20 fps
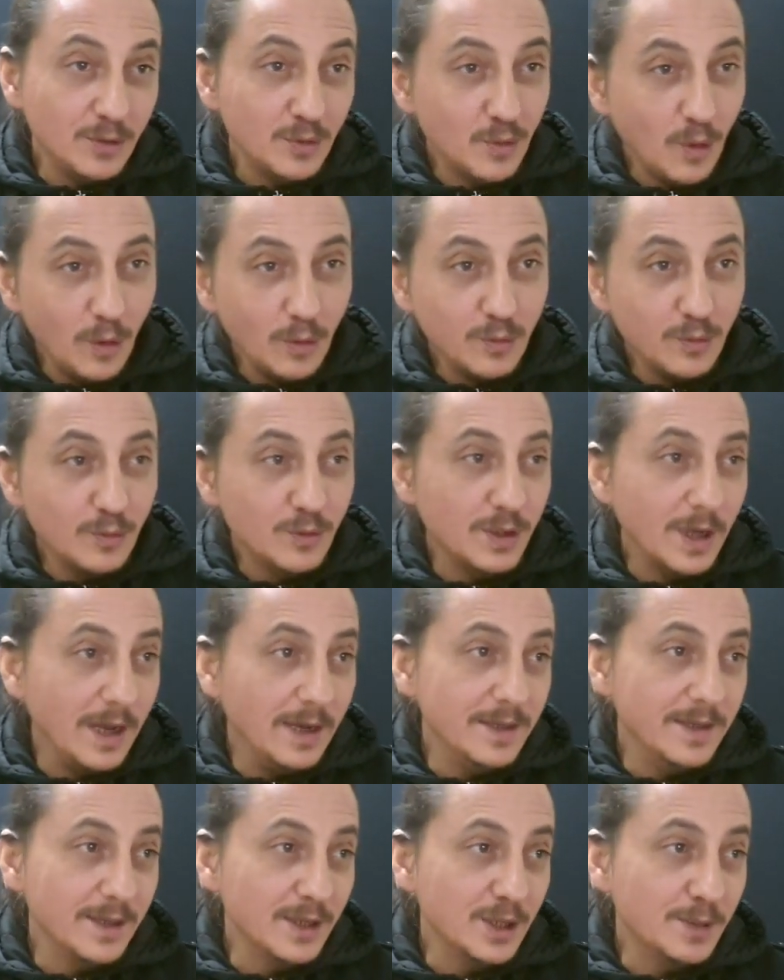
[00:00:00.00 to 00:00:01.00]
son
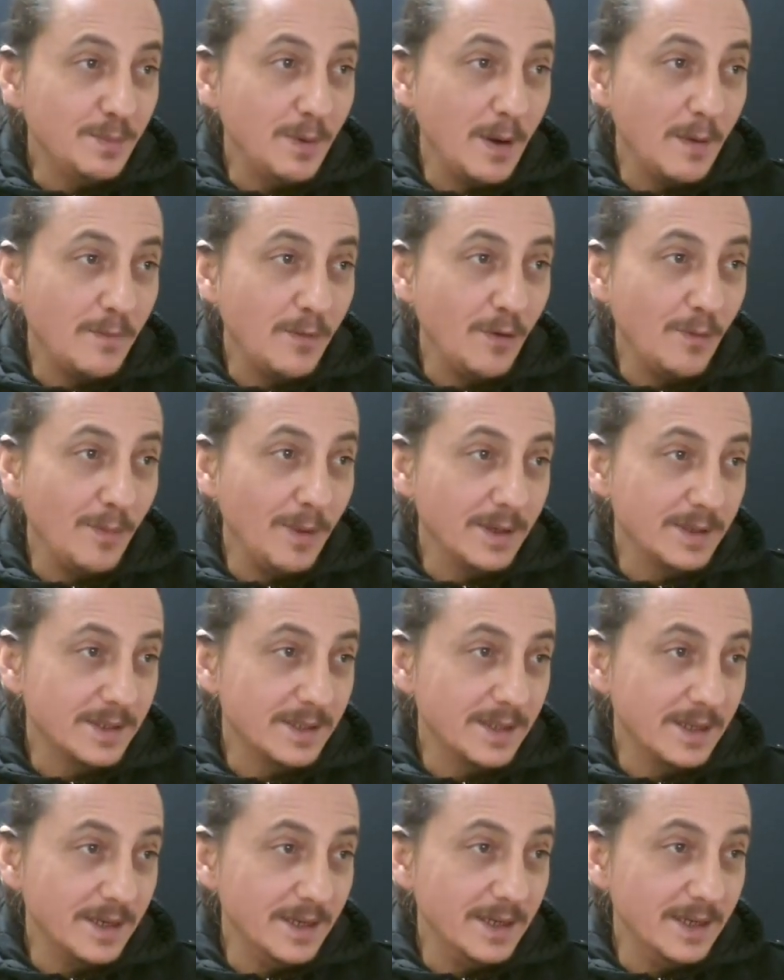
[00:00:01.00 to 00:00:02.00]
güzel yarış
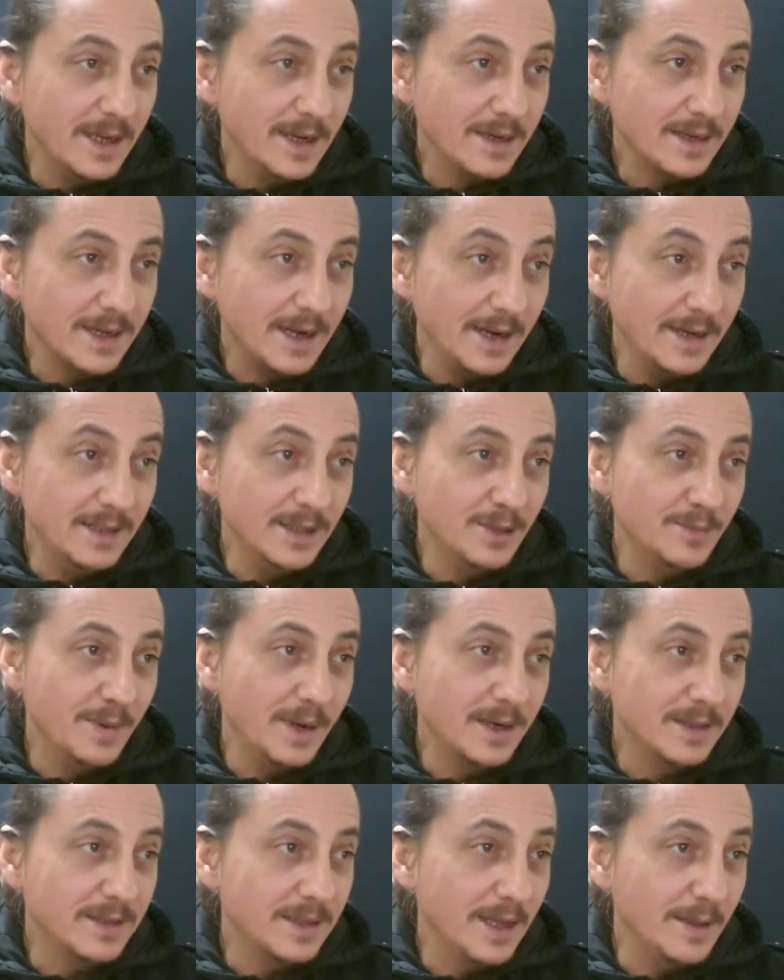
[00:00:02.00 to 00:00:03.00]
performanslarıyla
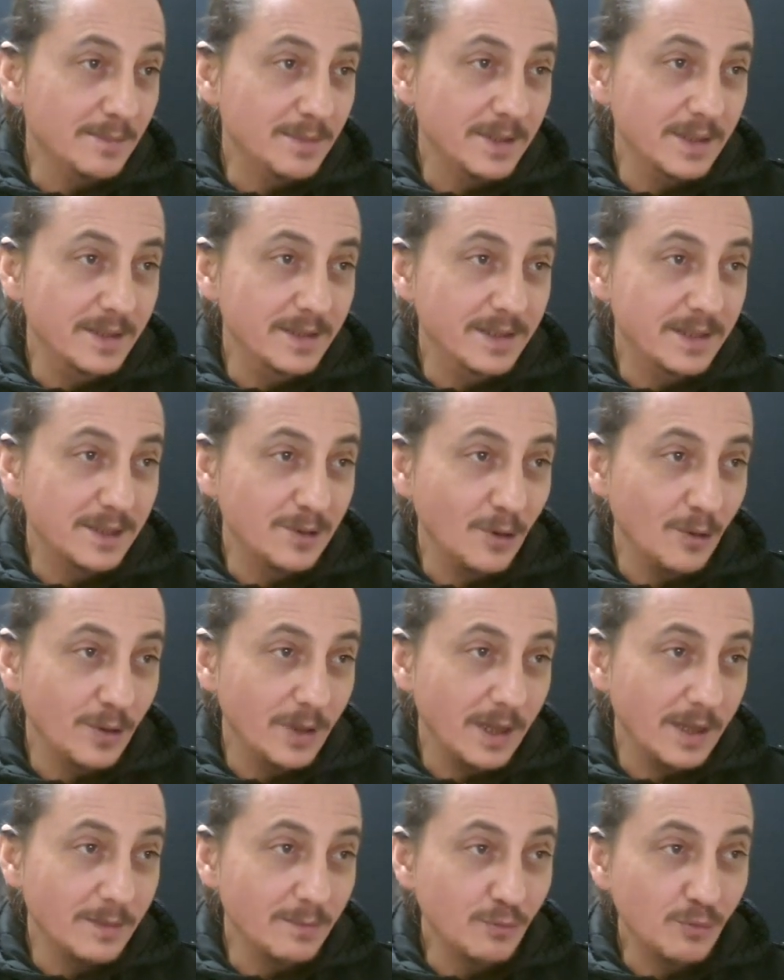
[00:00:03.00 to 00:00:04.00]
Kaysbert temsilcisi
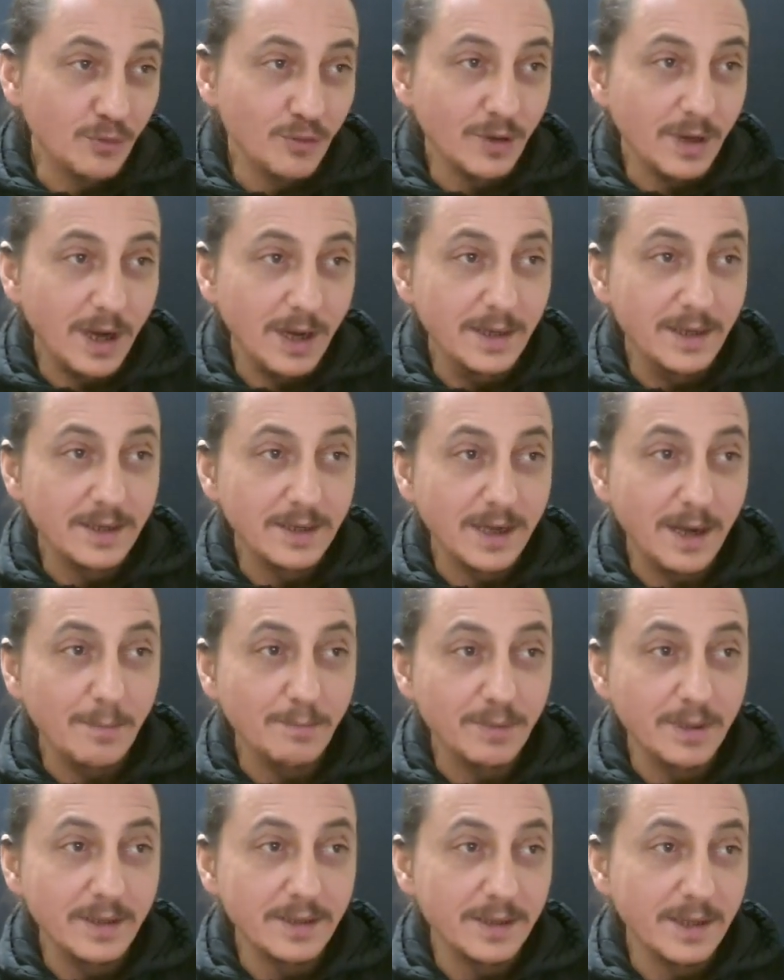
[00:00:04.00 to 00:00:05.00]
olan bugün Halil
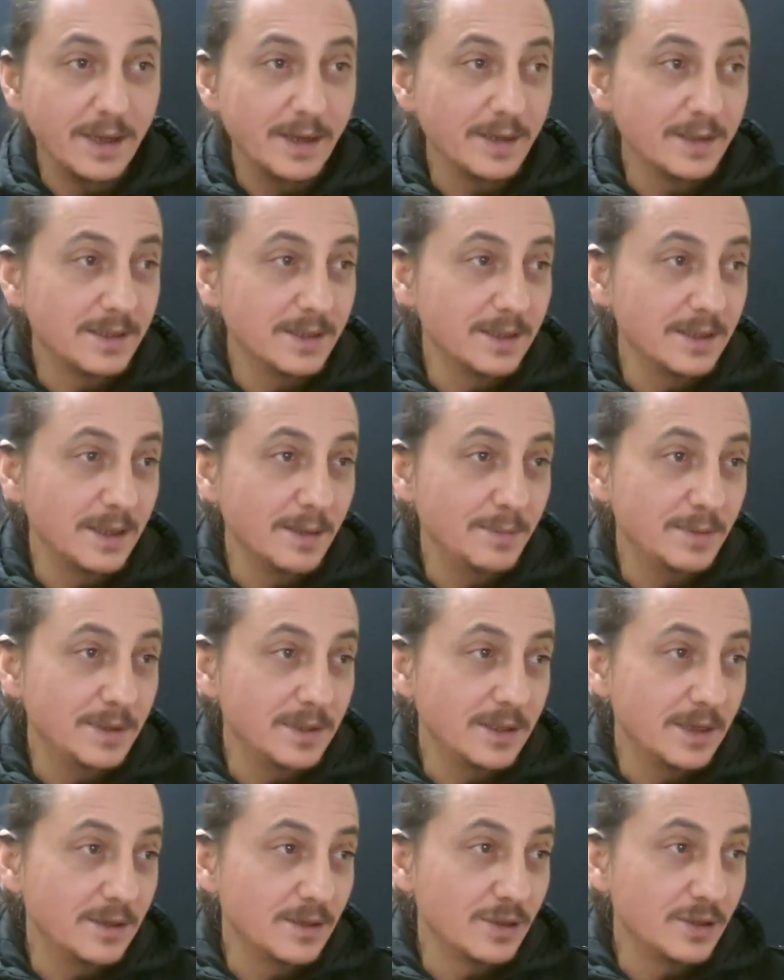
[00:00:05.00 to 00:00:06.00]
Kaplan idaresinde
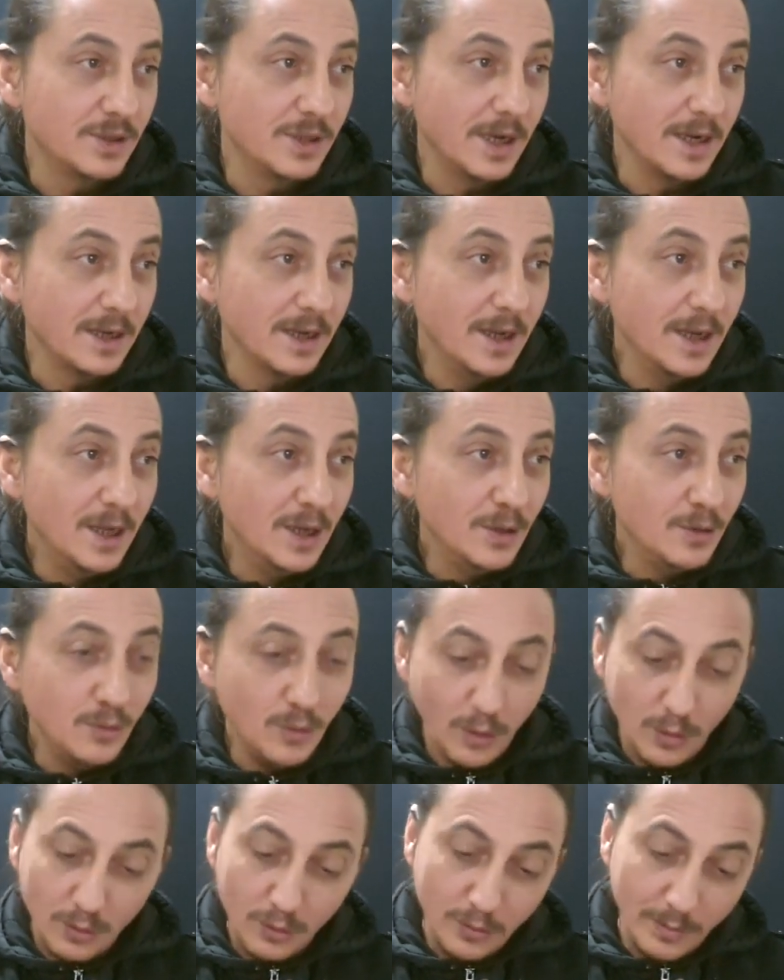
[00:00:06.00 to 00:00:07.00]
piste çıkacak
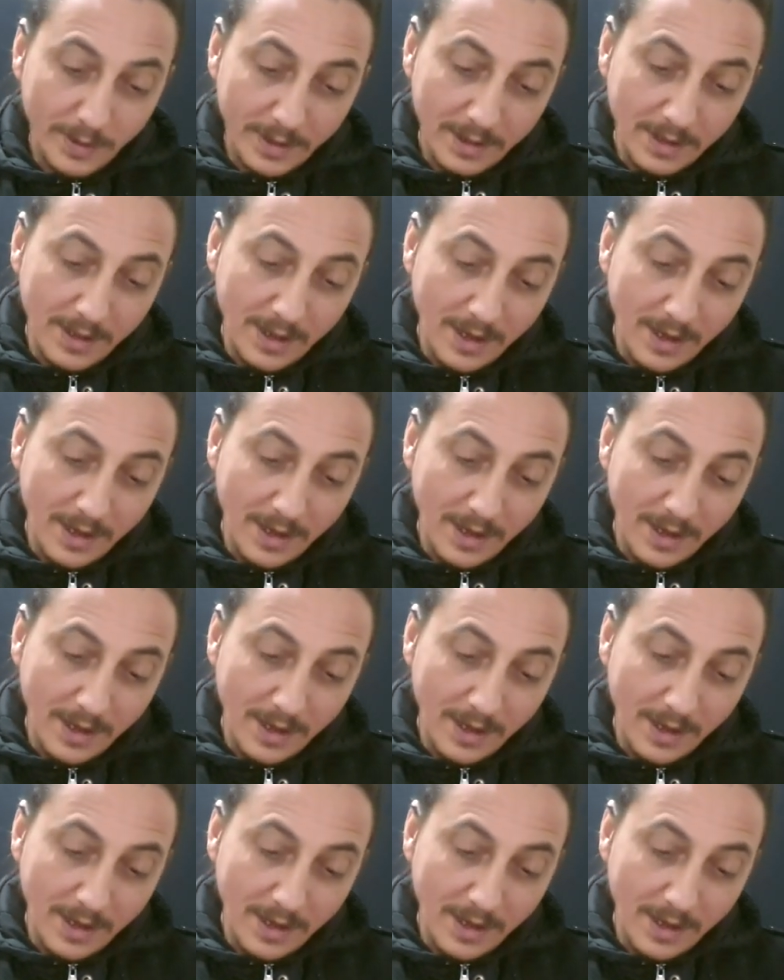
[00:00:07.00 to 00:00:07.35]
4 numaralı